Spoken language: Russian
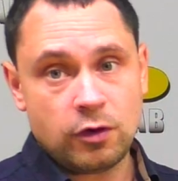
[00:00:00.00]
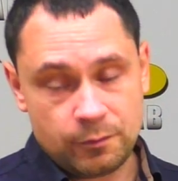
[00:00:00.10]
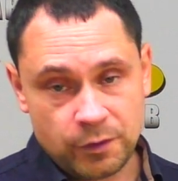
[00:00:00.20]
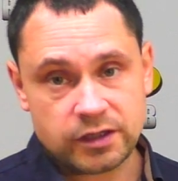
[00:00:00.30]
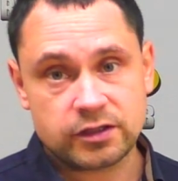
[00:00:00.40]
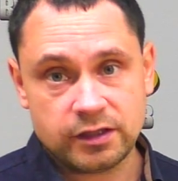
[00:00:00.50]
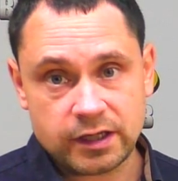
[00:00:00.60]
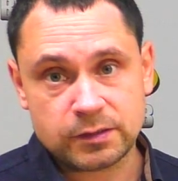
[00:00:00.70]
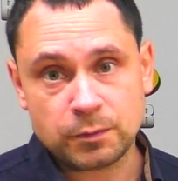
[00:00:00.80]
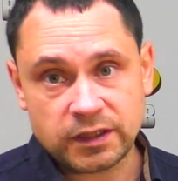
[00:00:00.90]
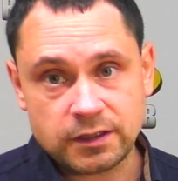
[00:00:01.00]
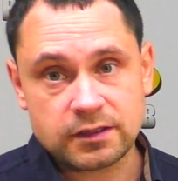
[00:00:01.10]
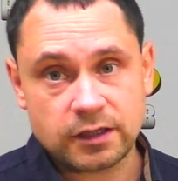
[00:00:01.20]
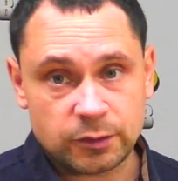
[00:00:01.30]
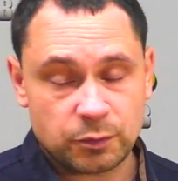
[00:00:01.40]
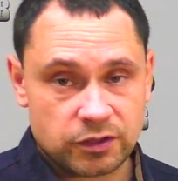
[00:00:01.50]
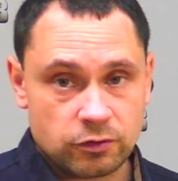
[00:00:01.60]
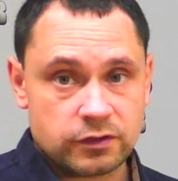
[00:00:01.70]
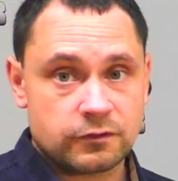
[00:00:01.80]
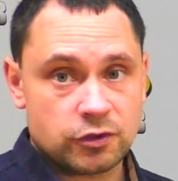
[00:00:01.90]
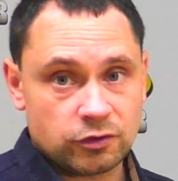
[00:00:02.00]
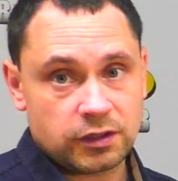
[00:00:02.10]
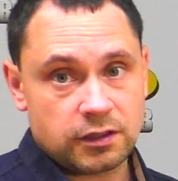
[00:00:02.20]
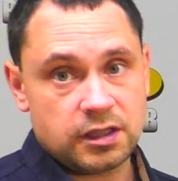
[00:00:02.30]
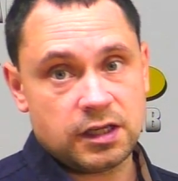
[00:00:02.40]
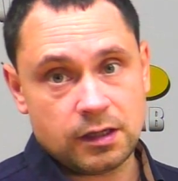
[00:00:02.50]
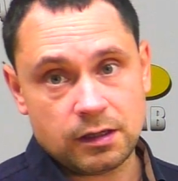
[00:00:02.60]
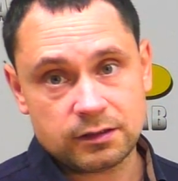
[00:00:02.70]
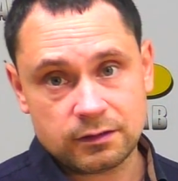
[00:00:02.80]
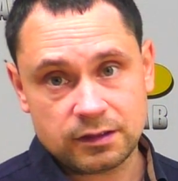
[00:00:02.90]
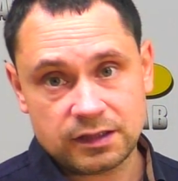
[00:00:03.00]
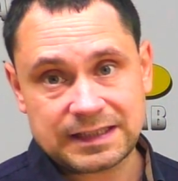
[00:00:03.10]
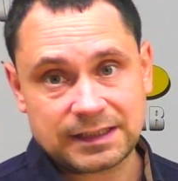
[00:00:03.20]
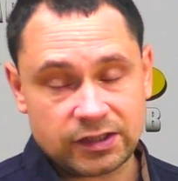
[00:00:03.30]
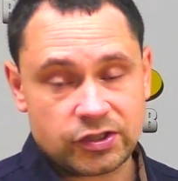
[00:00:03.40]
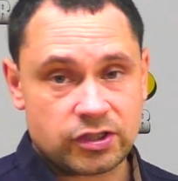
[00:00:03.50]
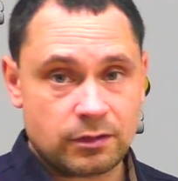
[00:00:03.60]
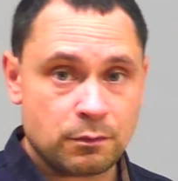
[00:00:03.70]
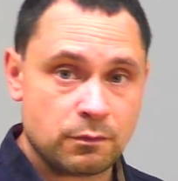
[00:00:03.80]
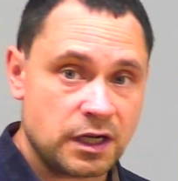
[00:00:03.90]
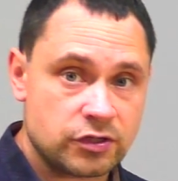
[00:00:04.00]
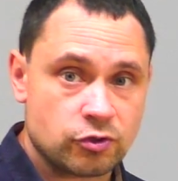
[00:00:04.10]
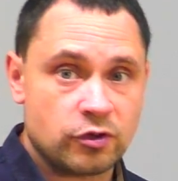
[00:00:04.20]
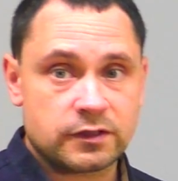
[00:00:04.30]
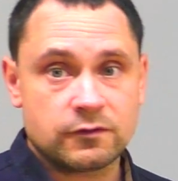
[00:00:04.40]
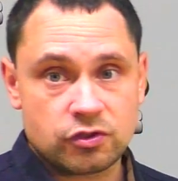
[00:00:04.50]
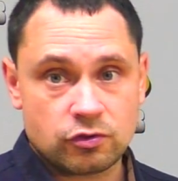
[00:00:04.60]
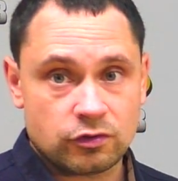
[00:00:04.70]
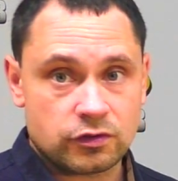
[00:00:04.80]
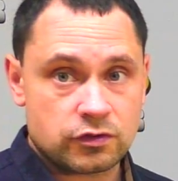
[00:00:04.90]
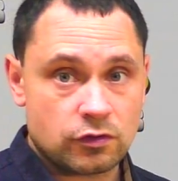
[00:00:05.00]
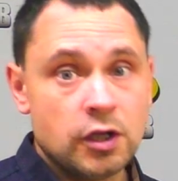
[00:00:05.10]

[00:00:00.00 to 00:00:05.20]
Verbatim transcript: ну, опять же, да, заплатить за это придется все-таки недостаточно э, большой освещенностью.